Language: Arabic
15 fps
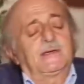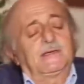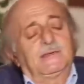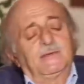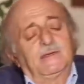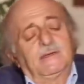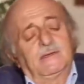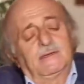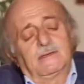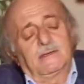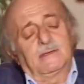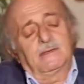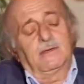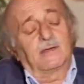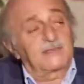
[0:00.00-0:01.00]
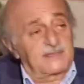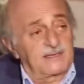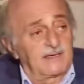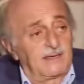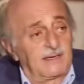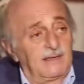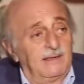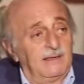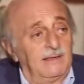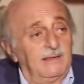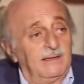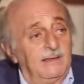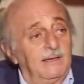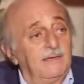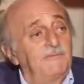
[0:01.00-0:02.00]
شو اسمها هذه آه، بارسال
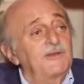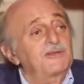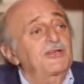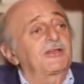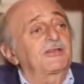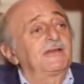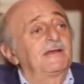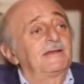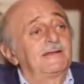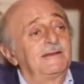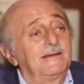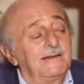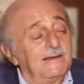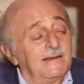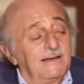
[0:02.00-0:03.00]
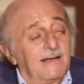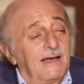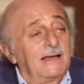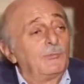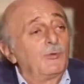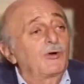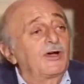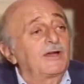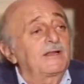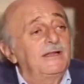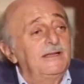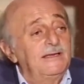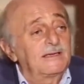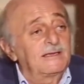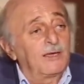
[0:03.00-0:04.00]
فجأة
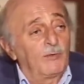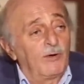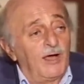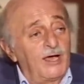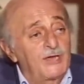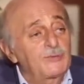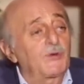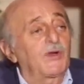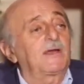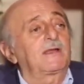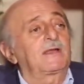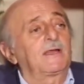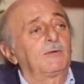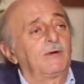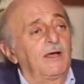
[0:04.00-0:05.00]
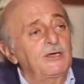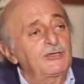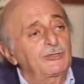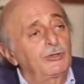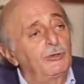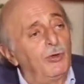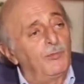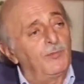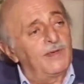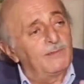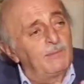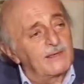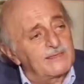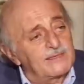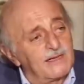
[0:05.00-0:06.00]
المقاتلين الدواعش وغير الدواعش طلعوا
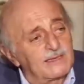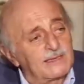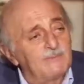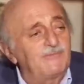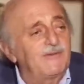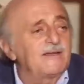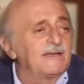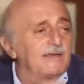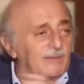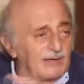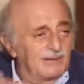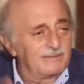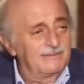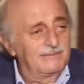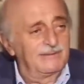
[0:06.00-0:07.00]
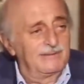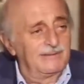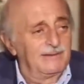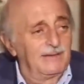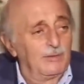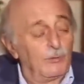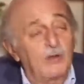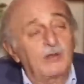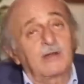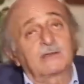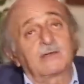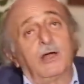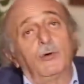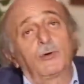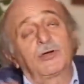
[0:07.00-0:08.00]
ببساط مفيمة
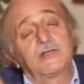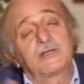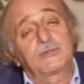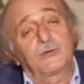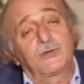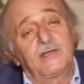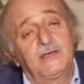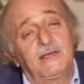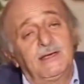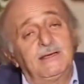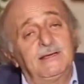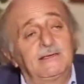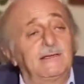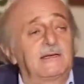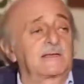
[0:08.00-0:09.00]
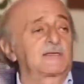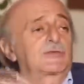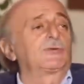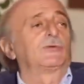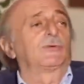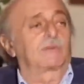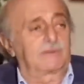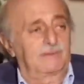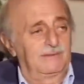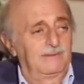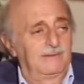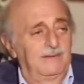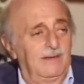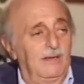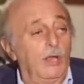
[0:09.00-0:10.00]
وقطعوا كل سوريا إلى دير الزور